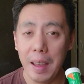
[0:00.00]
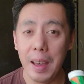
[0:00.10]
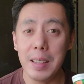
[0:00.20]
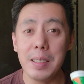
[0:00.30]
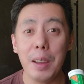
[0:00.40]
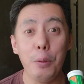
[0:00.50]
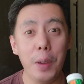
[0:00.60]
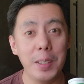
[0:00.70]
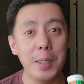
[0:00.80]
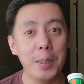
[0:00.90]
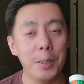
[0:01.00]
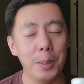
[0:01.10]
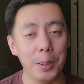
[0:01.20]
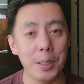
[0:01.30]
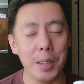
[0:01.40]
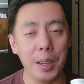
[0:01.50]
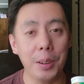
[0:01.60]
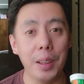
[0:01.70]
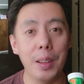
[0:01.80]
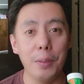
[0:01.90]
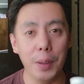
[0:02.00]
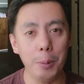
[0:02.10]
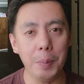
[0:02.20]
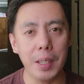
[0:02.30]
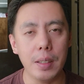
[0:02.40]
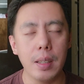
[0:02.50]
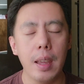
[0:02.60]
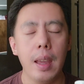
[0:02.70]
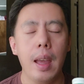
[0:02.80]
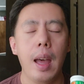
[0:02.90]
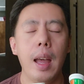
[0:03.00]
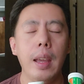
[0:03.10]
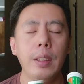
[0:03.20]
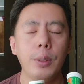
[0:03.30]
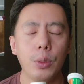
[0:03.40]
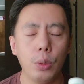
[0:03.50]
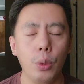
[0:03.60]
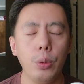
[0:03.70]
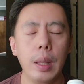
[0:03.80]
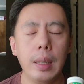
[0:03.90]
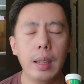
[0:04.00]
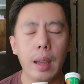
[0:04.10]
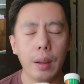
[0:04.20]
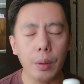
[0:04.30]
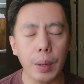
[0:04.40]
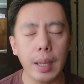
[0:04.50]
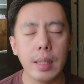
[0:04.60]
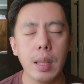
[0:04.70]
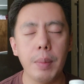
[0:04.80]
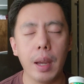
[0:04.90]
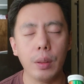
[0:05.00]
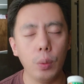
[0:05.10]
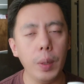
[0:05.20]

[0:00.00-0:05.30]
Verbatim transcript: As a registered nurse here in the Philippines, I totally agree sa mga